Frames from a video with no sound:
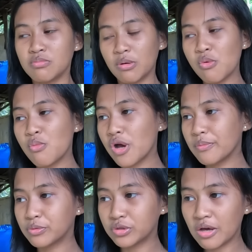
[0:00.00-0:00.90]

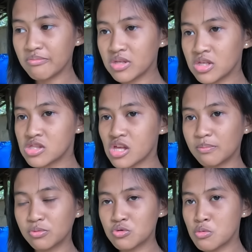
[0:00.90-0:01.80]
pamumuhay po namin,
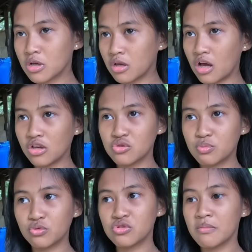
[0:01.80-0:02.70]
tapos maging ayos
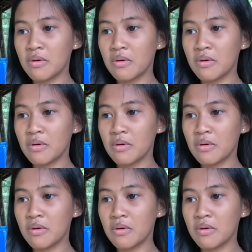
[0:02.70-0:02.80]
po si